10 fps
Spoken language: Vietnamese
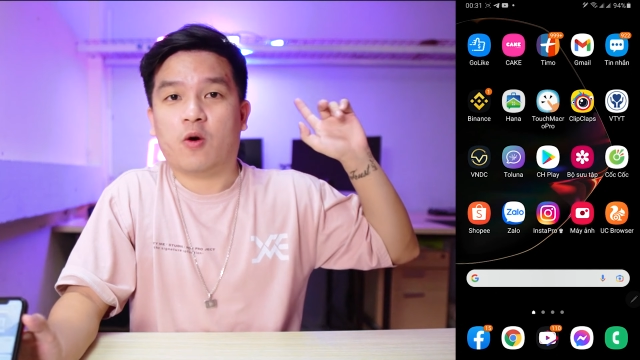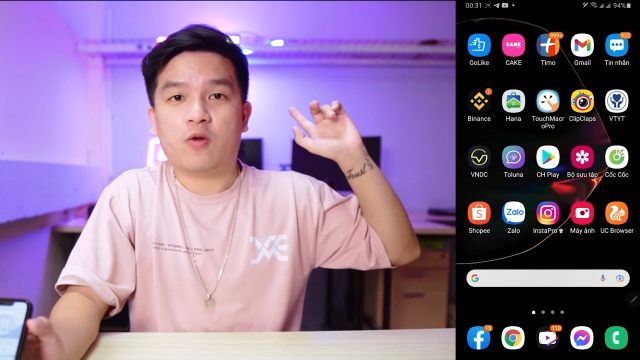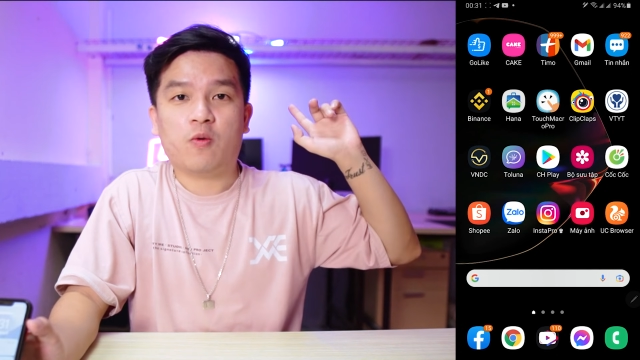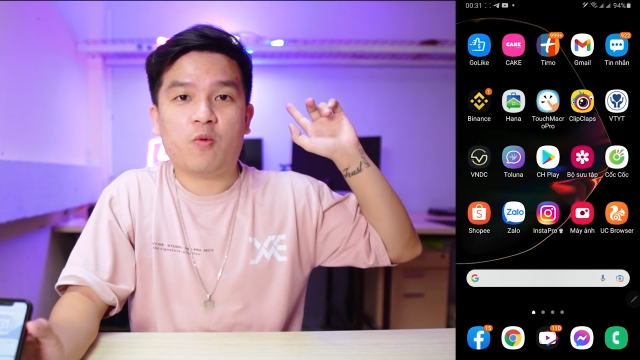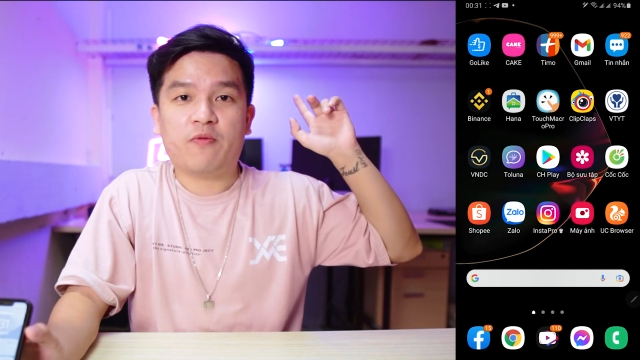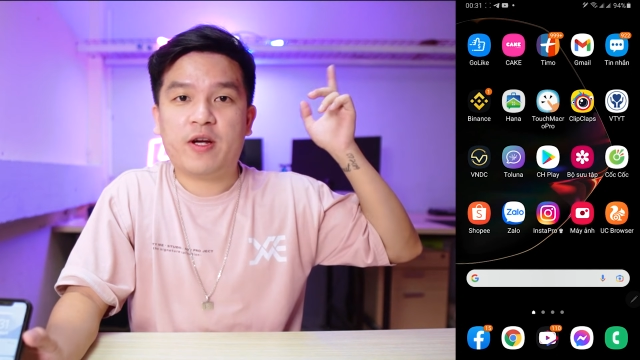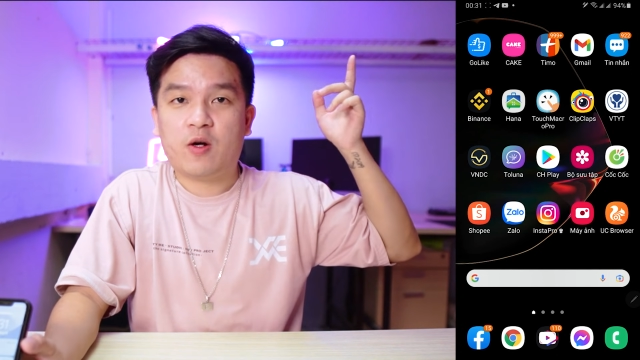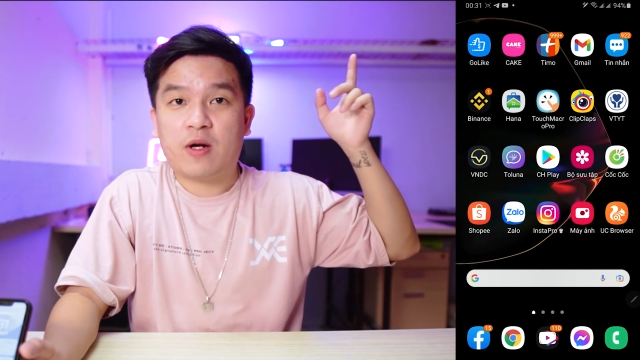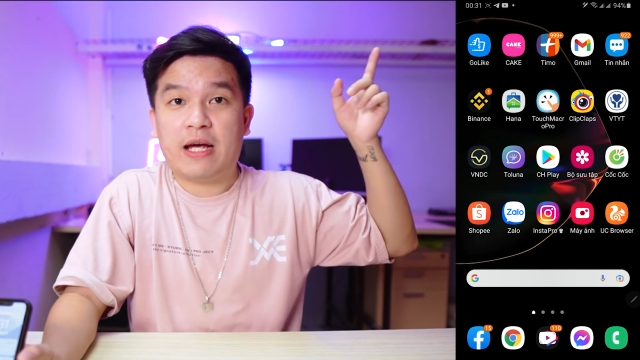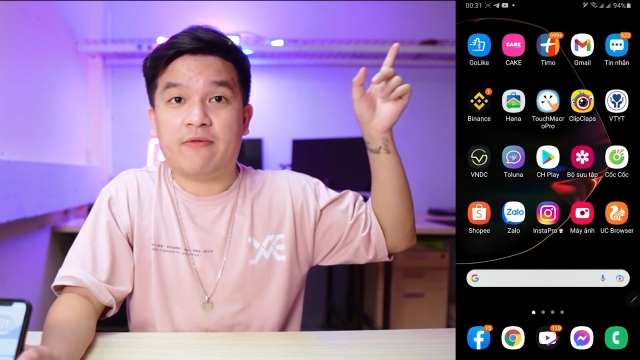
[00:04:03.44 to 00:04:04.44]
nội dung của
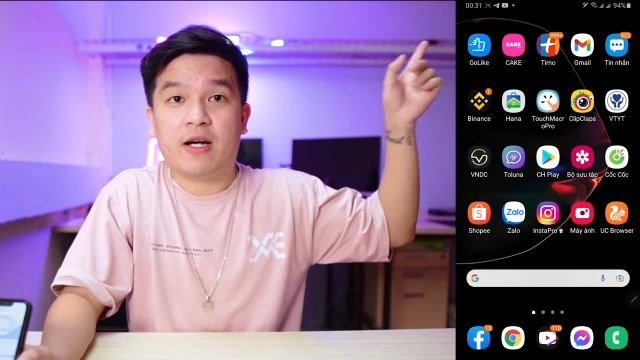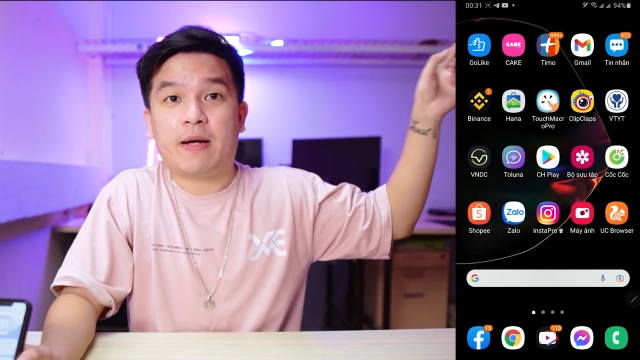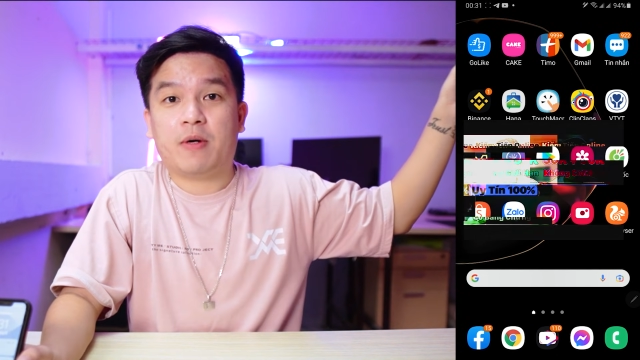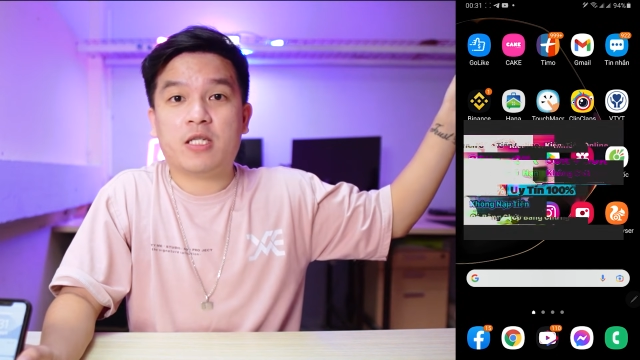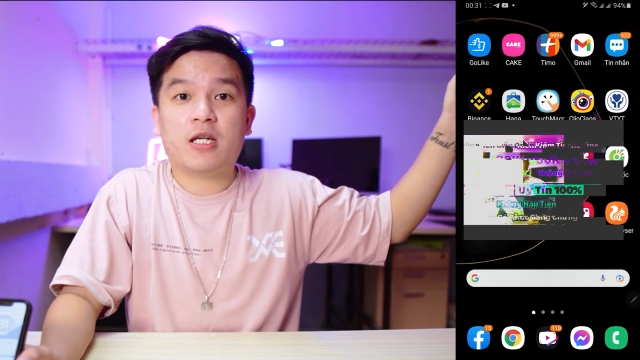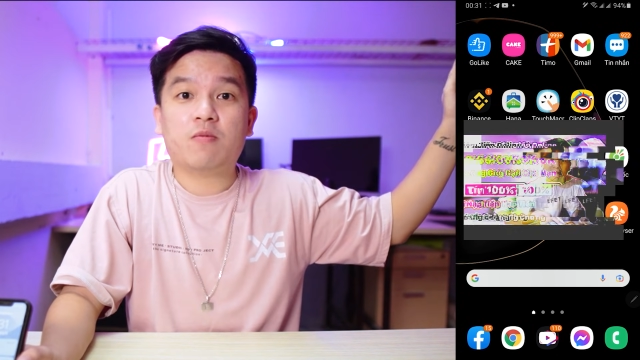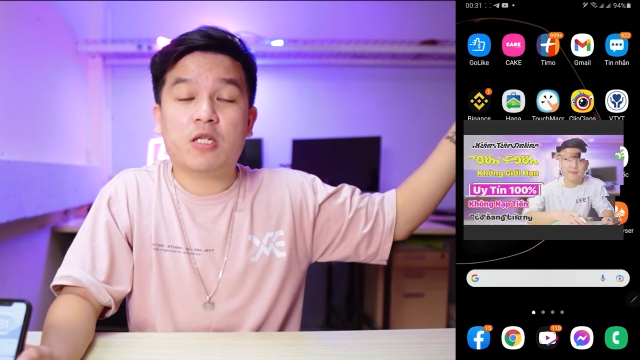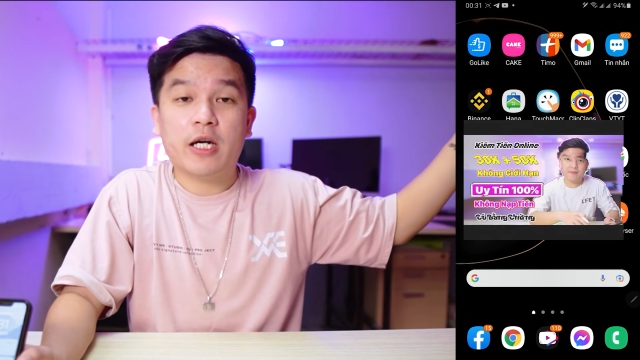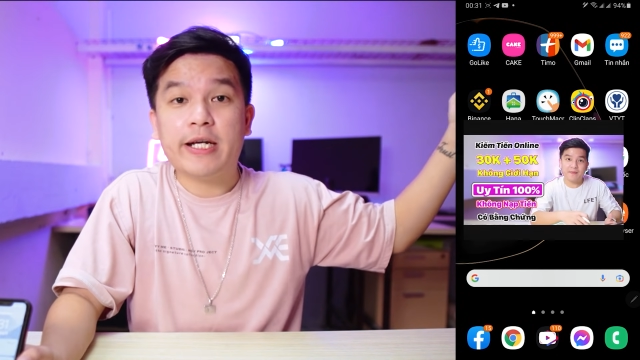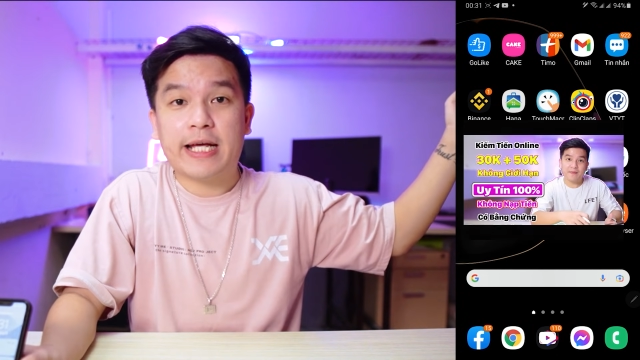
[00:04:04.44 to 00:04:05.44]
video này vẫn nằm ở trên góc
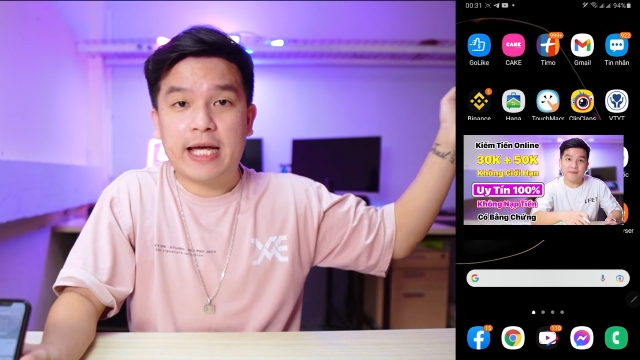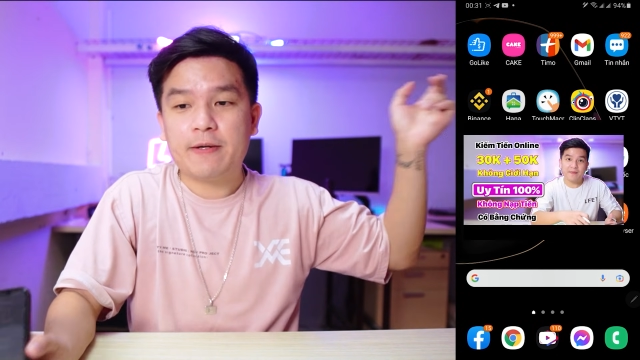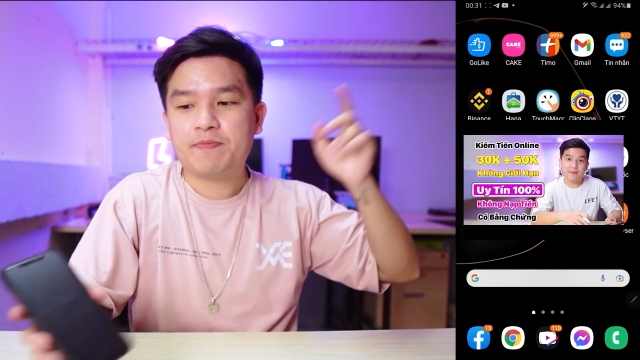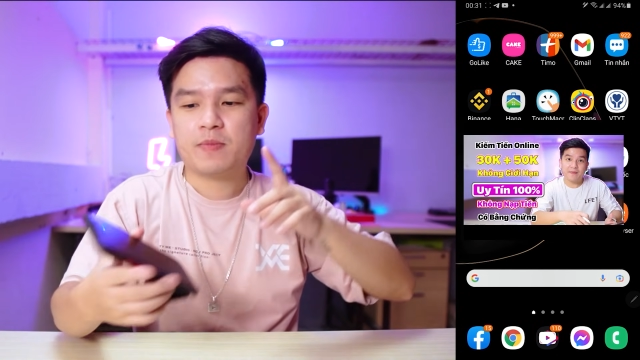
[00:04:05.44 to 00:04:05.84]
chữ y này nhé